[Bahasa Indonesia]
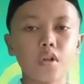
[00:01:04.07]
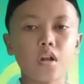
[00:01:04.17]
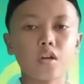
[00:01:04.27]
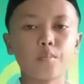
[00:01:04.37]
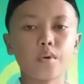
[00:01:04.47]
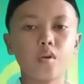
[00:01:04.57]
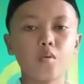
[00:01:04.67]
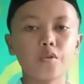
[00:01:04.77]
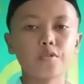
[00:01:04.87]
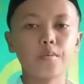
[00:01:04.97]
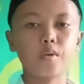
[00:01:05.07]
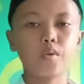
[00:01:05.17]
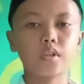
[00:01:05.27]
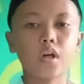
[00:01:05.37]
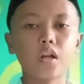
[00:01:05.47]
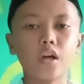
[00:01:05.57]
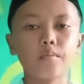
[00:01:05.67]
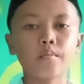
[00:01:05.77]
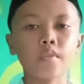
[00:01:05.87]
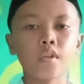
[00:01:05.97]
lalai kepada Allah Subhanahu wa taala.
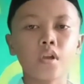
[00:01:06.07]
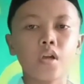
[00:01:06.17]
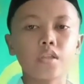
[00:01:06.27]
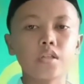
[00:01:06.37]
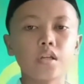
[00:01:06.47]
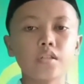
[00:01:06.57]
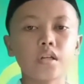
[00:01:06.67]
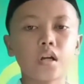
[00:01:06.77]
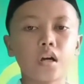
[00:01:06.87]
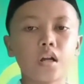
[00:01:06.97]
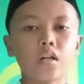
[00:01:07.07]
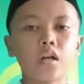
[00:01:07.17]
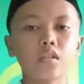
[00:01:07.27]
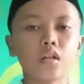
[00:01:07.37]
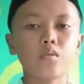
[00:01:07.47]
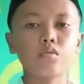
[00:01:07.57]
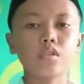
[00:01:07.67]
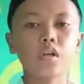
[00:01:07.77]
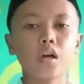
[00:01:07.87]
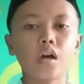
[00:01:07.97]
Tidak jarang karena harta
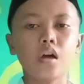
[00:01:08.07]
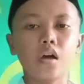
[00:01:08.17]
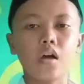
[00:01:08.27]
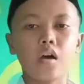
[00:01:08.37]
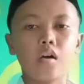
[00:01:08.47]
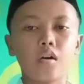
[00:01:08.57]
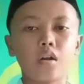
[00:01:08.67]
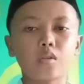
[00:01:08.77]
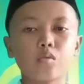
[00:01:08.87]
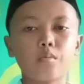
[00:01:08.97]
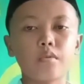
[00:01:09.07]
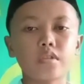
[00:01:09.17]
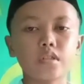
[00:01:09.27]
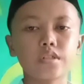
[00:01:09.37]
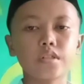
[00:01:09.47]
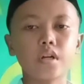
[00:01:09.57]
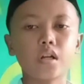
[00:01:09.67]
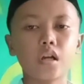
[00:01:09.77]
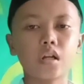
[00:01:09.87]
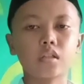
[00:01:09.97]
dunia orang tua berselisih dengan
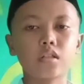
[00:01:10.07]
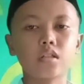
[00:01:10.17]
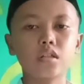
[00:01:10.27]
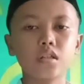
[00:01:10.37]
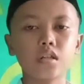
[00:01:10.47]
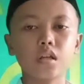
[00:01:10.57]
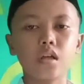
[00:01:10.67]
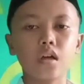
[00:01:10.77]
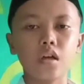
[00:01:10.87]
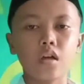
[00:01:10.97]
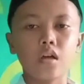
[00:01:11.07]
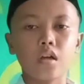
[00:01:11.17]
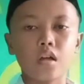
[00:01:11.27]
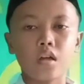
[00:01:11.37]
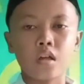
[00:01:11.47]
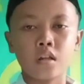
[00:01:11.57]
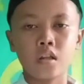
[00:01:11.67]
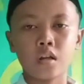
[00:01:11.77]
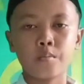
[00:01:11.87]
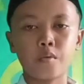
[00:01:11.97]
anaknya sendiri
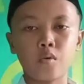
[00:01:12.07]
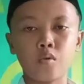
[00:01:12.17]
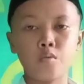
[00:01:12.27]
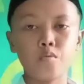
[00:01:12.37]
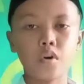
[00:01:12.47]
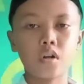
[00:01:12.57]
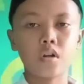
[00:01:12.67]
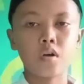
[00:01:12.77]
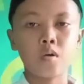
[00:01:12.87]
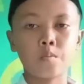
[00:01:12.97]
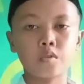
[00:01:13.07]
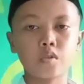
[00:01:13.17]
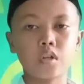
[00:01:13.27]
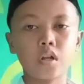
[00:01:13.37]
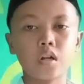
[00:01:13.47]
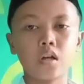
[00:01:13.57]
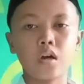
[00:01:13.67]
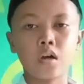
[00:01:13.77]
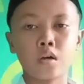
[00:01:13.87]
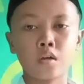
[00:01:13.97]
dan hubungan persaudaraan
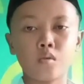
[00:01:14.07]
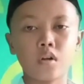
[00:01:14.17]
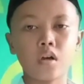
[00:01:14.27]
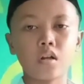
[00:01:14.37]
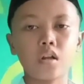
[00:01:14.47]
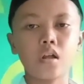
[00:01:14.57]
keluarga